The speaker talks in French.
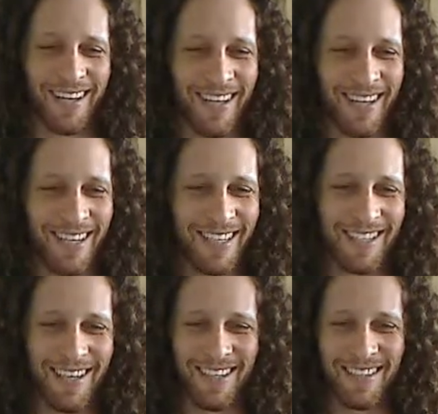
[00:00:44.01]

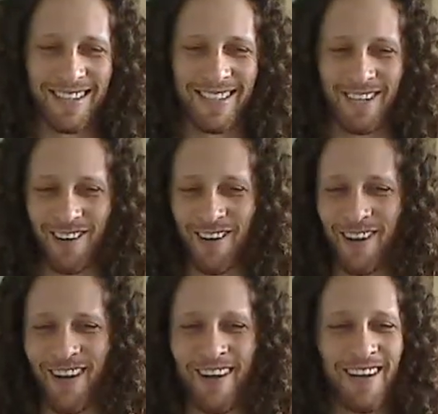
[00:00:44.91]
Ça, c'est drôle.
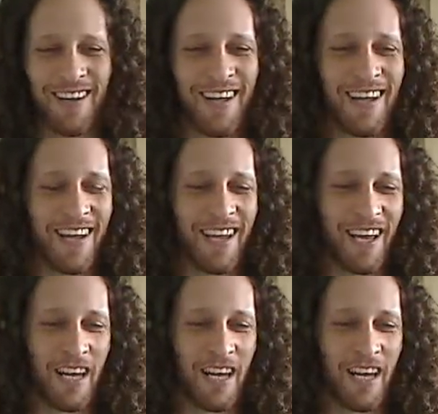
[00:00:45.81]
Et